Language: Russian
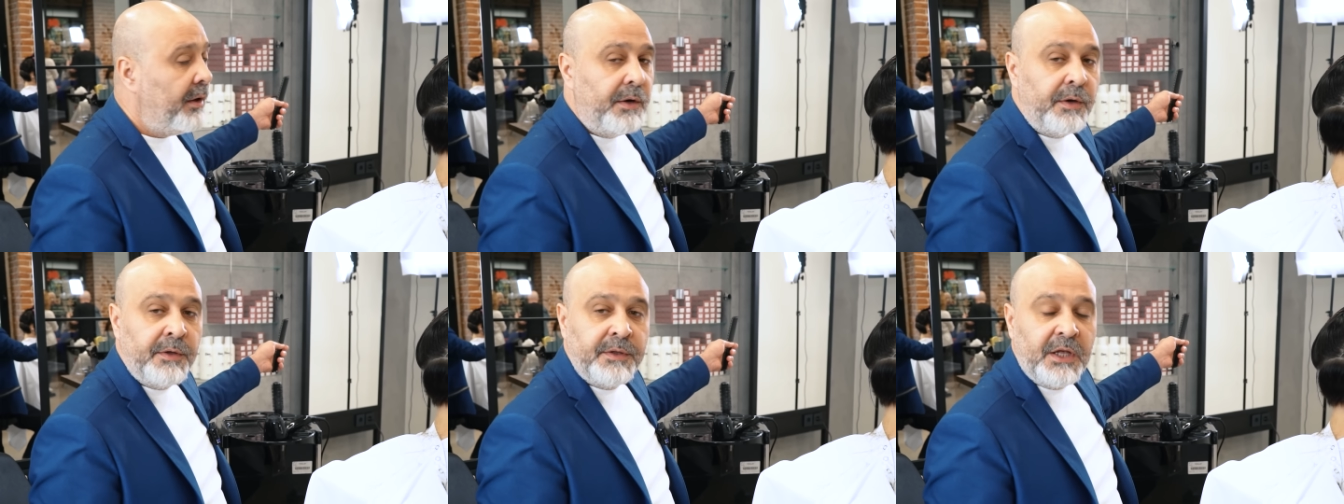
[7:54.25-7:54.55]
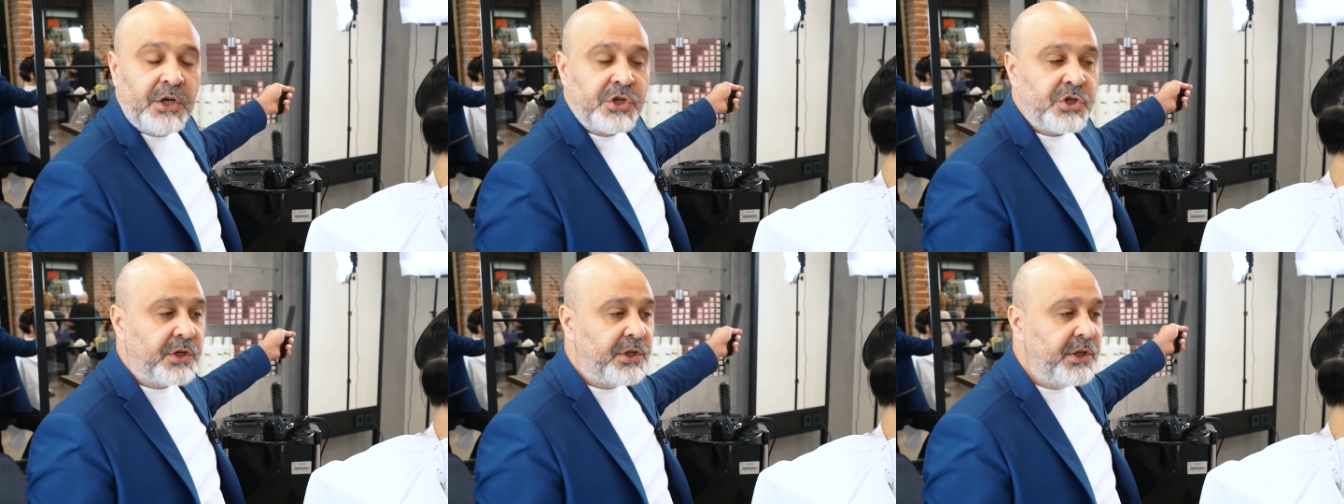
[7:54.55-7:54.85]
э,
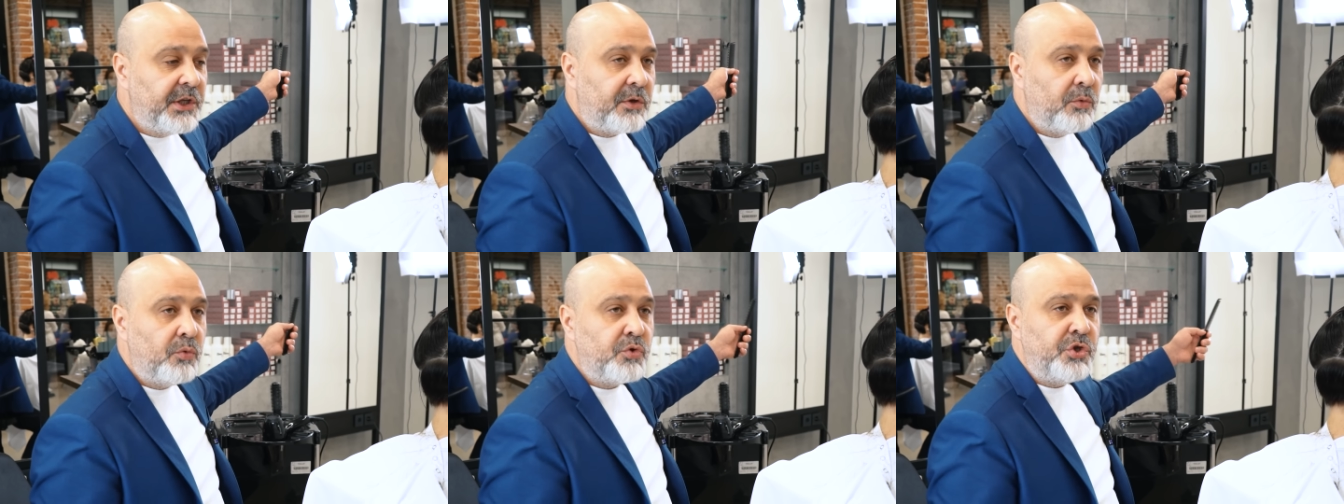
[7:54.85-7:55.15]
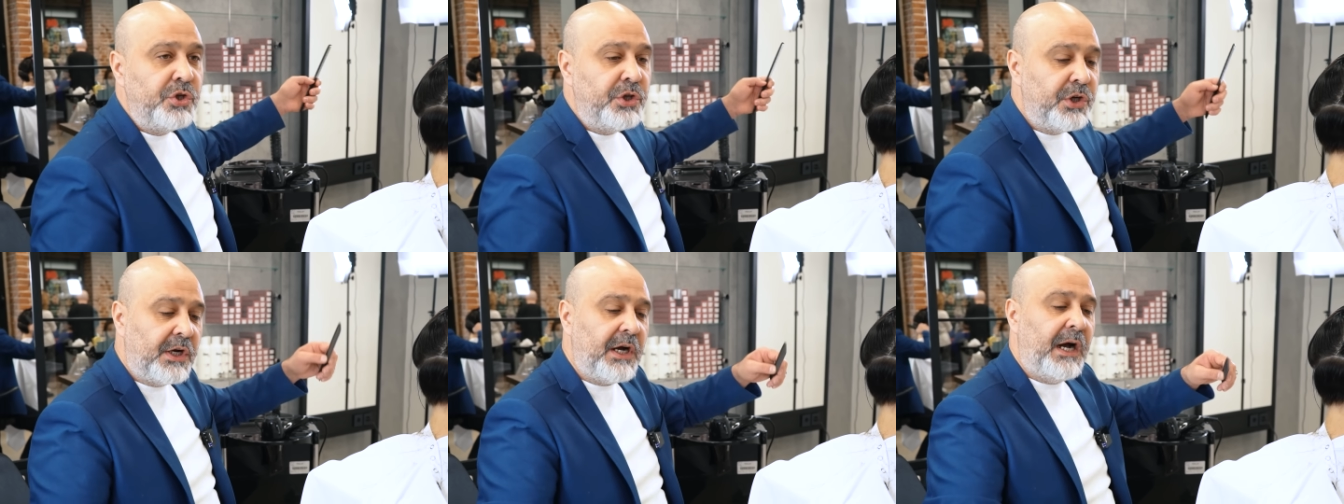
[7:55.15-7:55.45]
даже где-то
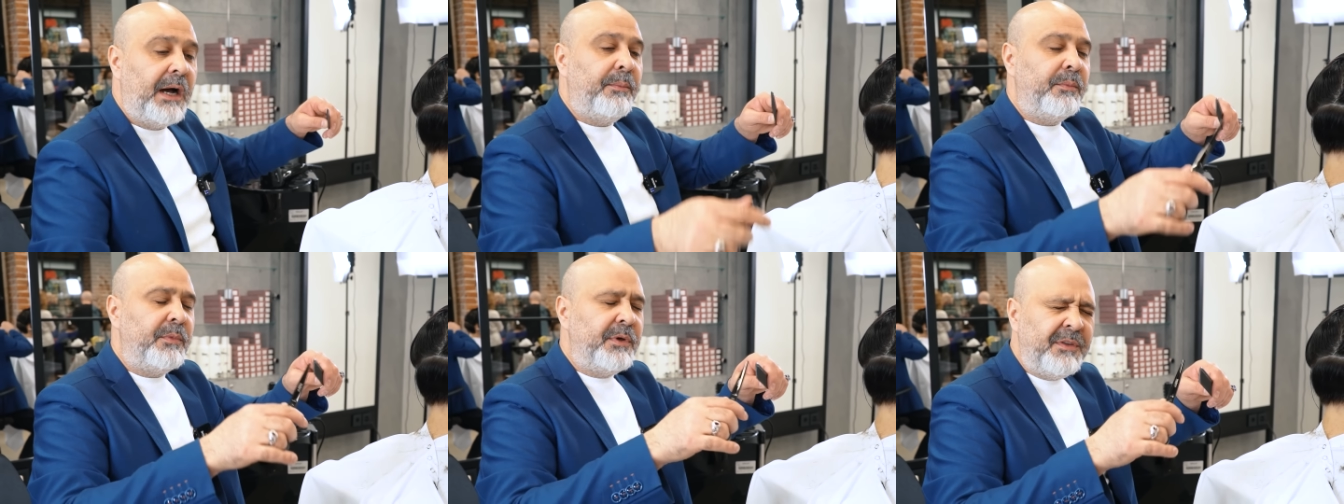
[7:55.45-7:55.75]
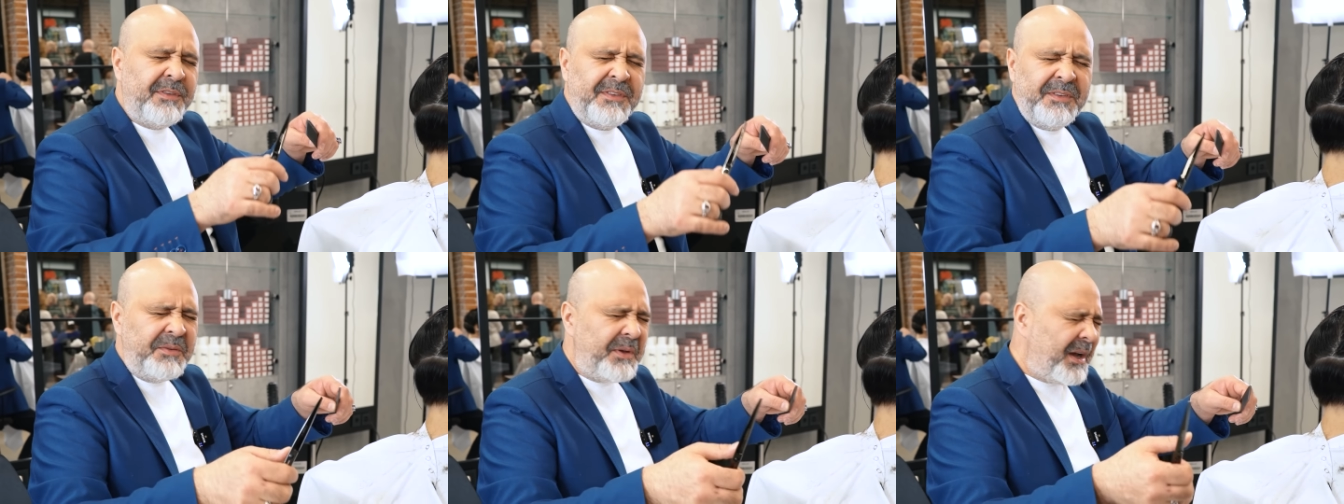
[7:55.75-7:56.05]
ученикам,
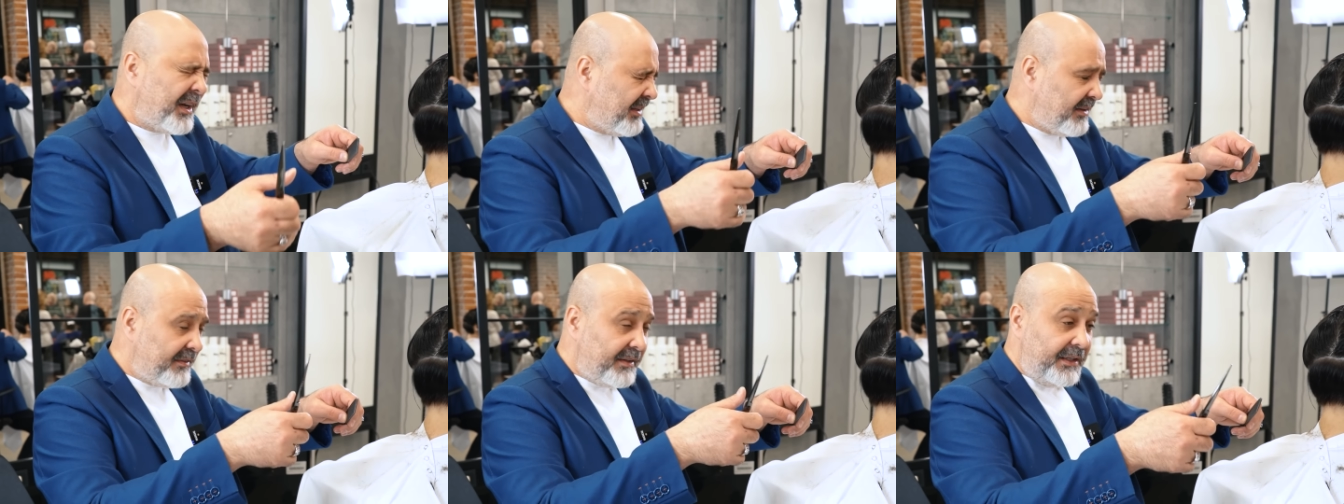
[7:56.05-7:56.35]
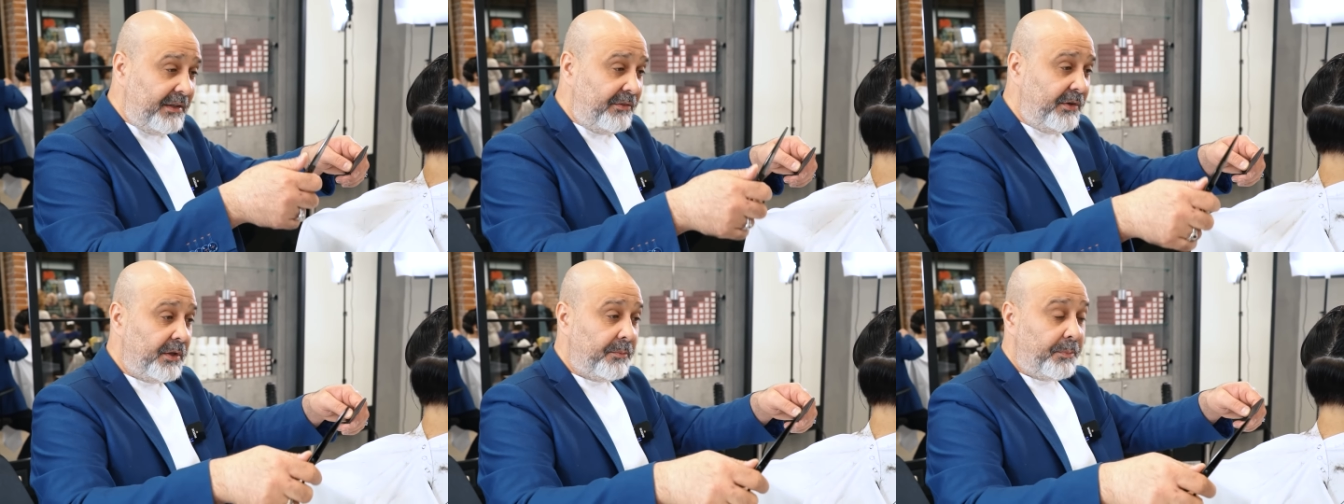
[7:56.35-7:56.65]
и меня глаза
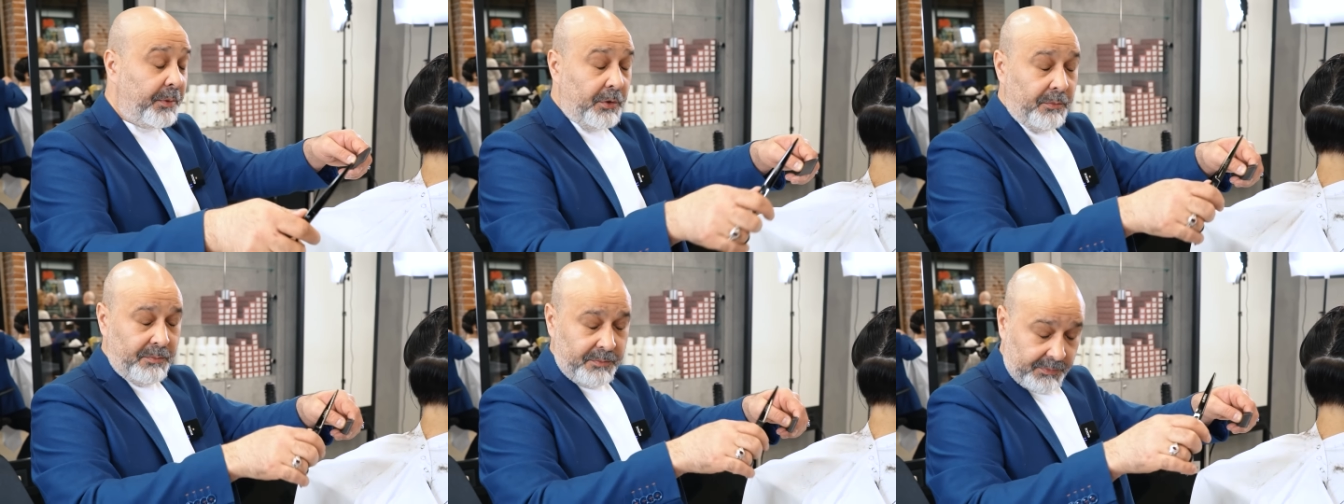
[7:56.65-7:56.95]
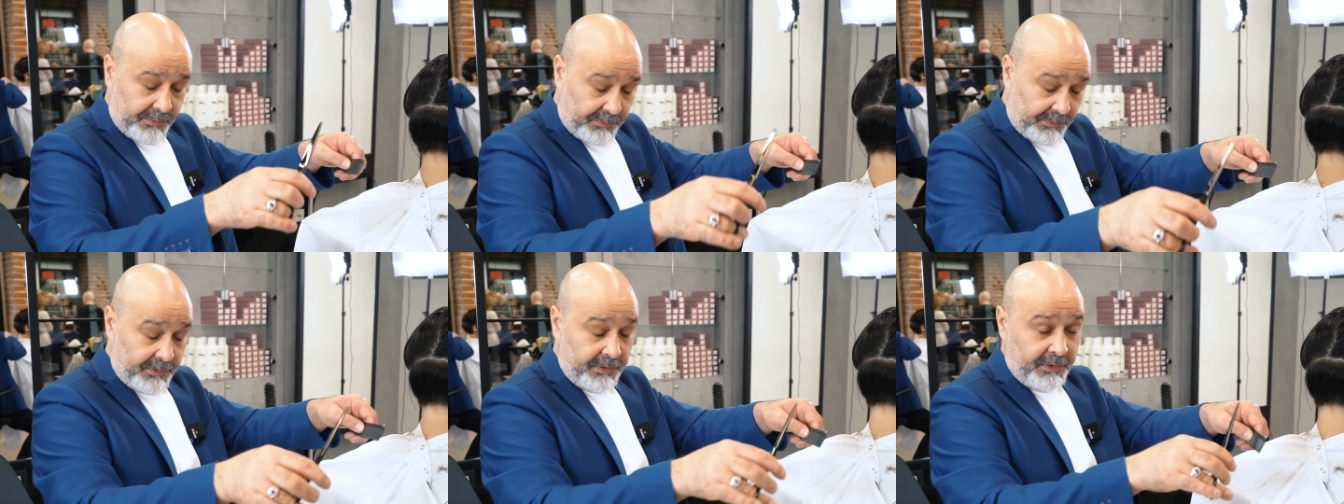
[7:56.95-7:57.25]
не видят. Потом
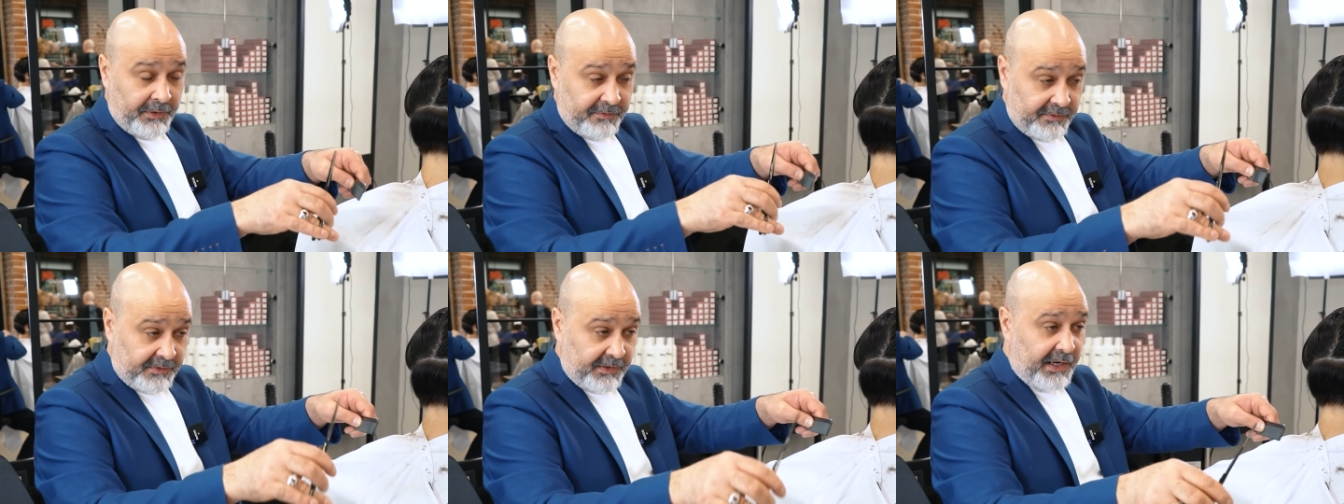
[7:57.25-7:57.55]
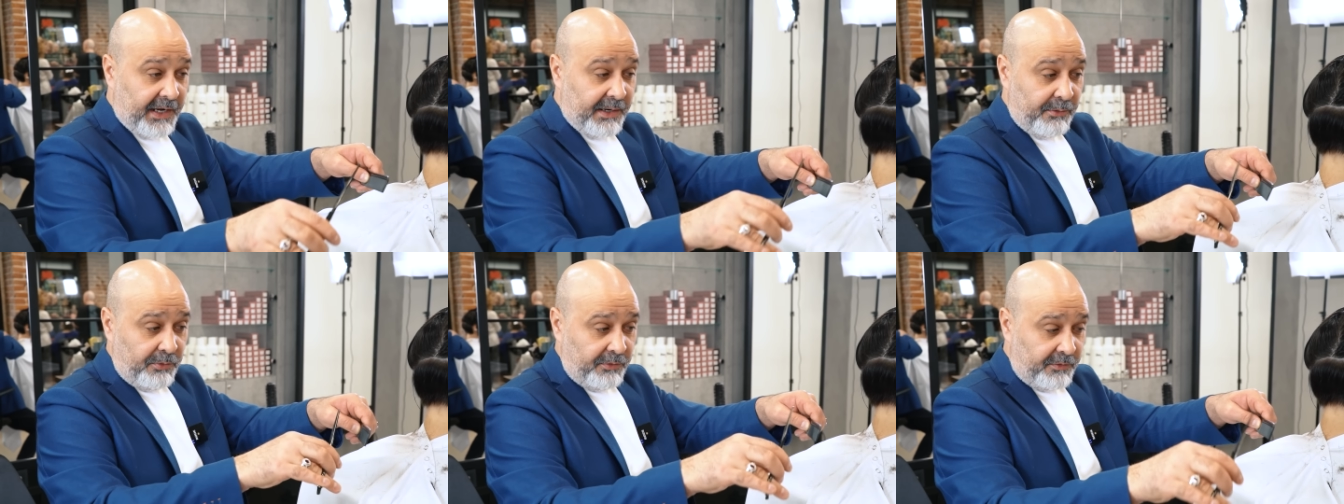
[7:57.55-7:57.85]

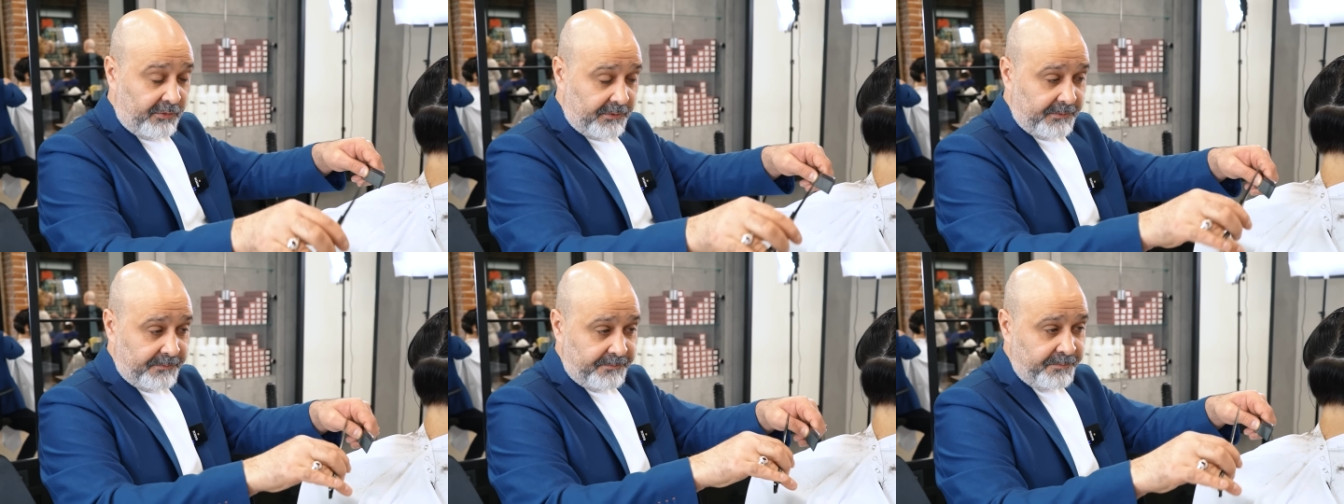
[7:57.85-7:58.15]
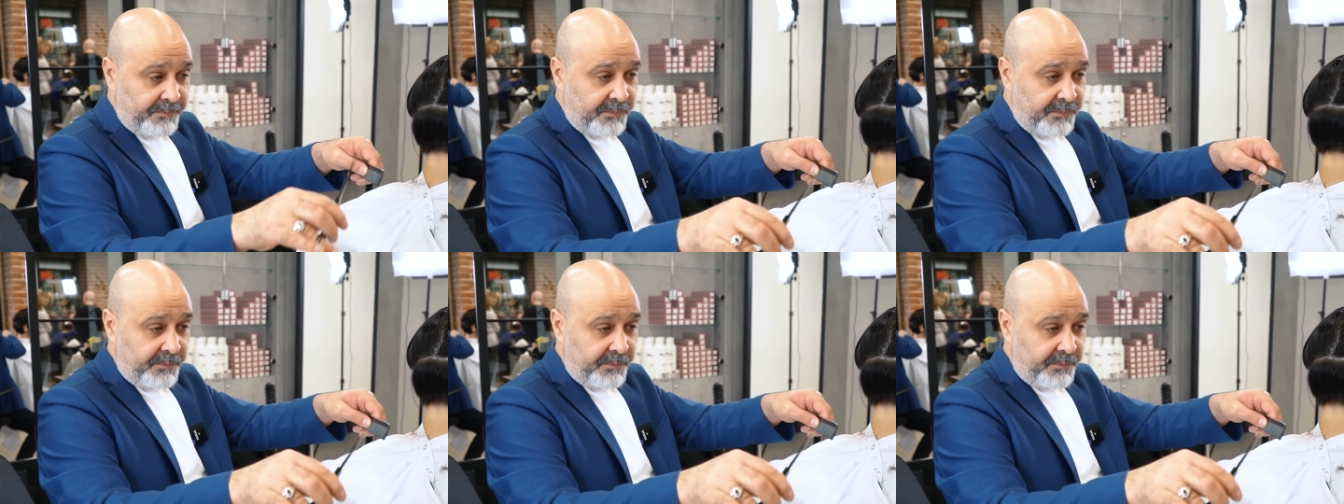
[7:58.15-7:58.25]
настраиваюсь,